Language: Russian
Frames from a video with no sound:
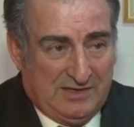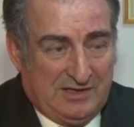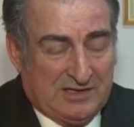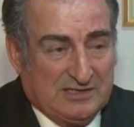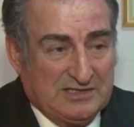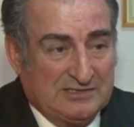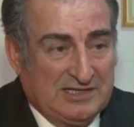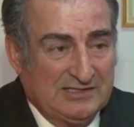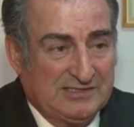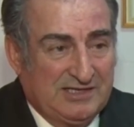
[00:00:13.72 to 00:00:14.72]
И
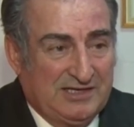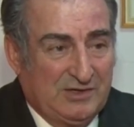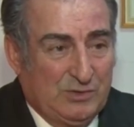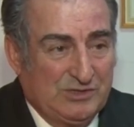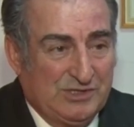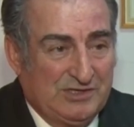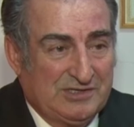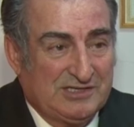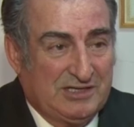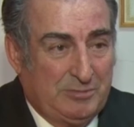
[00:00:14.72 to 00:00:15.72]
казахстанцы
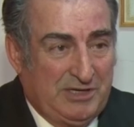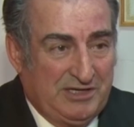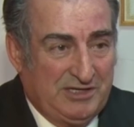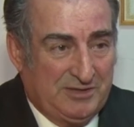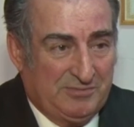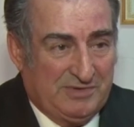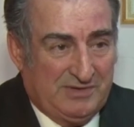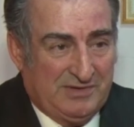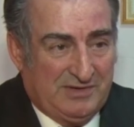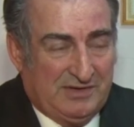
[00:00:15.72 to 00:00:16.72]
очень с одобрением
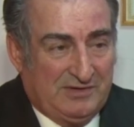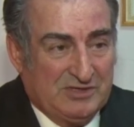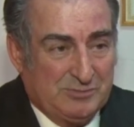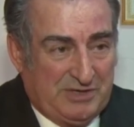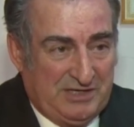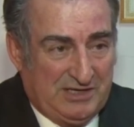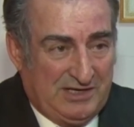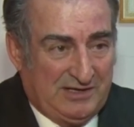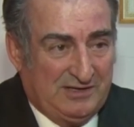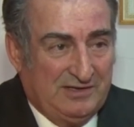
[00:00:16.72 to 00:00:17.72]

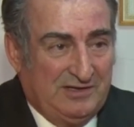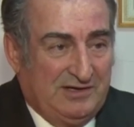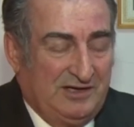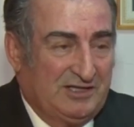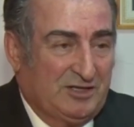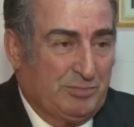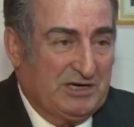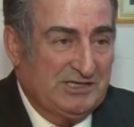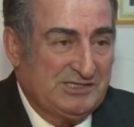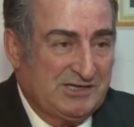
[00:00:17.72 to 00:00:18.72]
восприняли этот
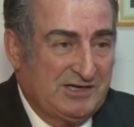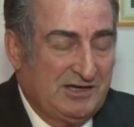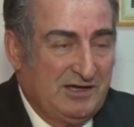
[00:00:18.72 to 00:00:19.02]
праздник,